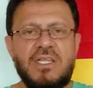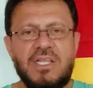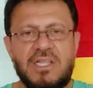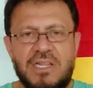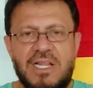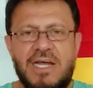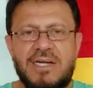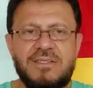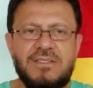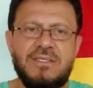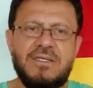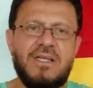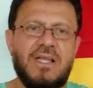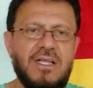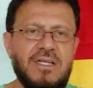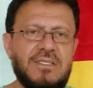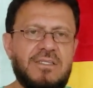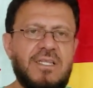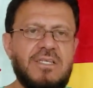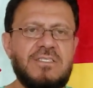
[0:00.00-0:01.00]
Yıllardır
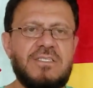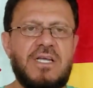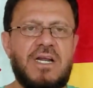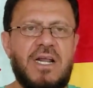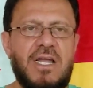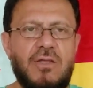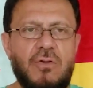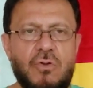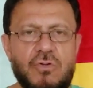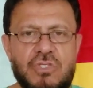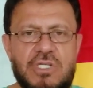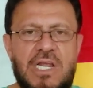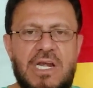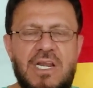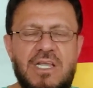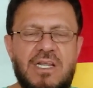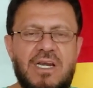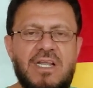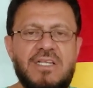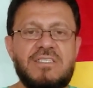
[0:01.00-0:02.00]
Galatasaray
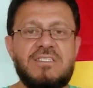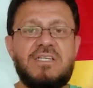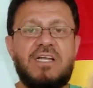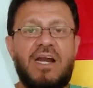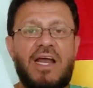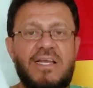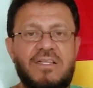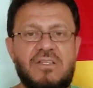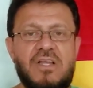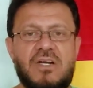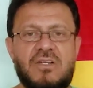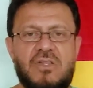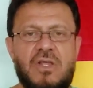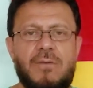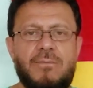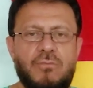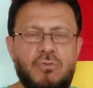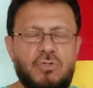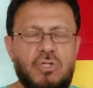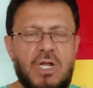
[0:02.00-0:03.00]
özellikle
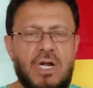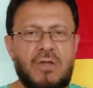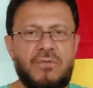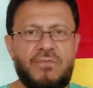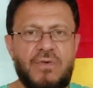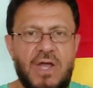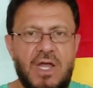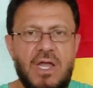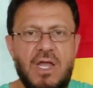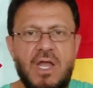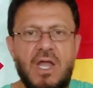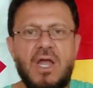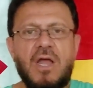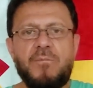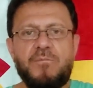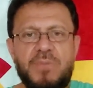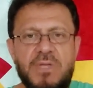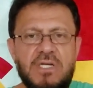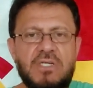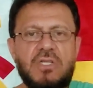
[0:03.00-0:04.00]
Snyder'dan bu tarafa
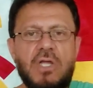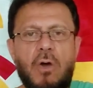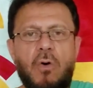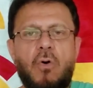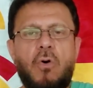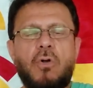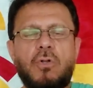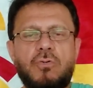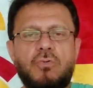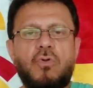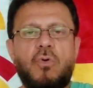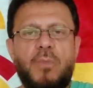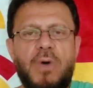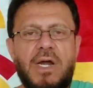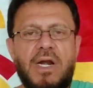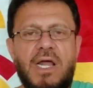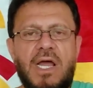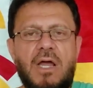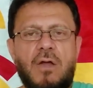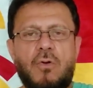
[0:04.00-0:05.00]
bir de 10
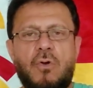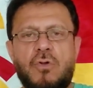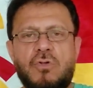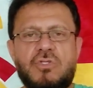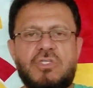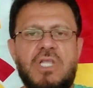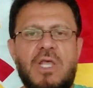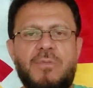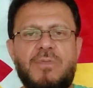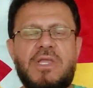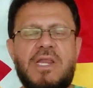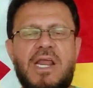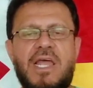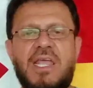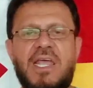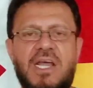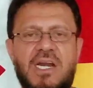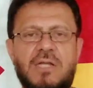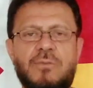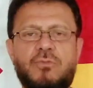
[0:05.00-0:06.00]
numara Özdemir'e
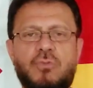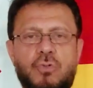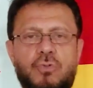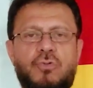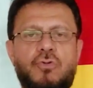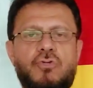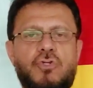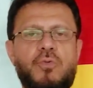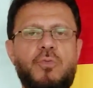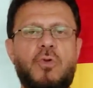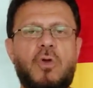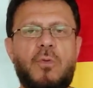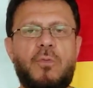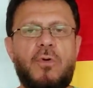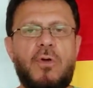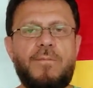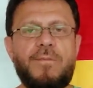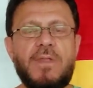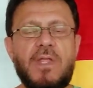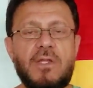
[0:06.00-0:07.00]
yanım tutuşmuyor
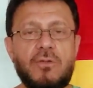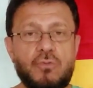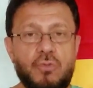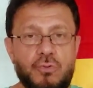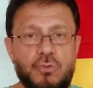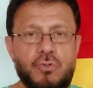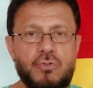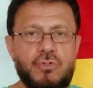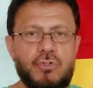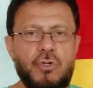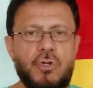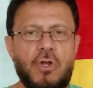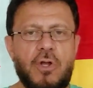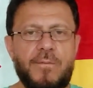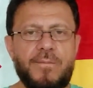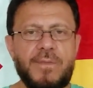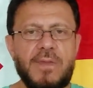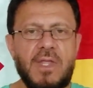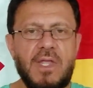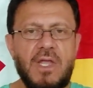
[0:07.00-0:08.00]
mu? Tutuşuyor.
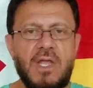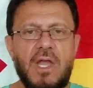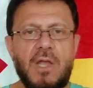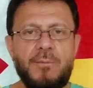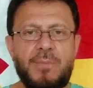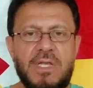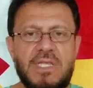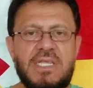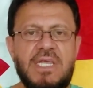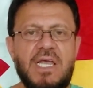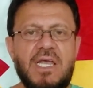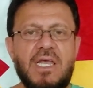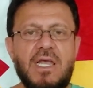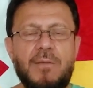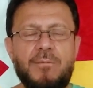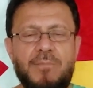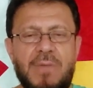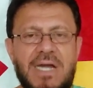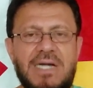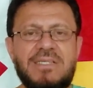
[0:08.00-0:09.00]

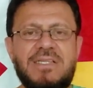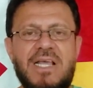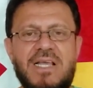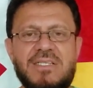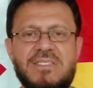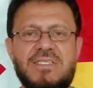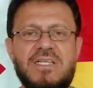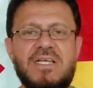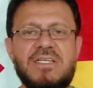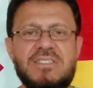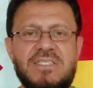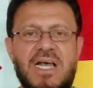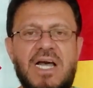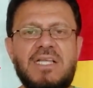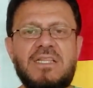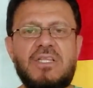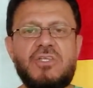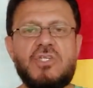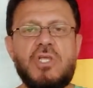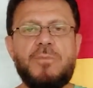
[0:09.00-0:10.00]
Peki Mertens
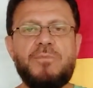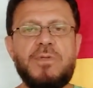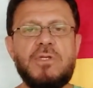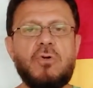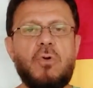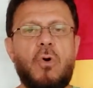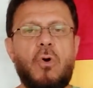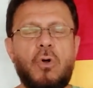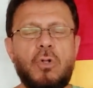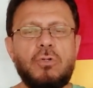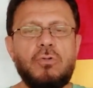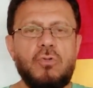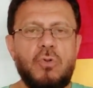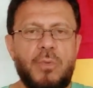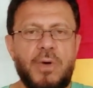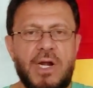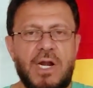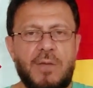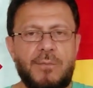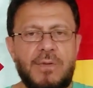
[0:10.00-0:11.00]
sadece bir 10
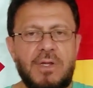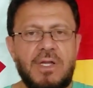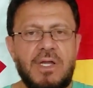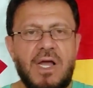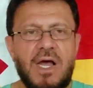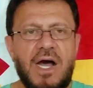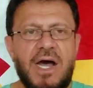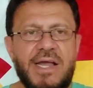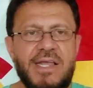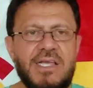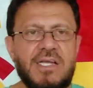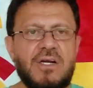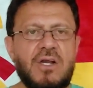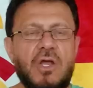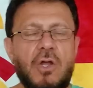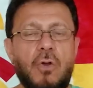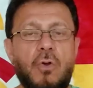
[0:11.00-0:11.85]
numara mı? Hayır.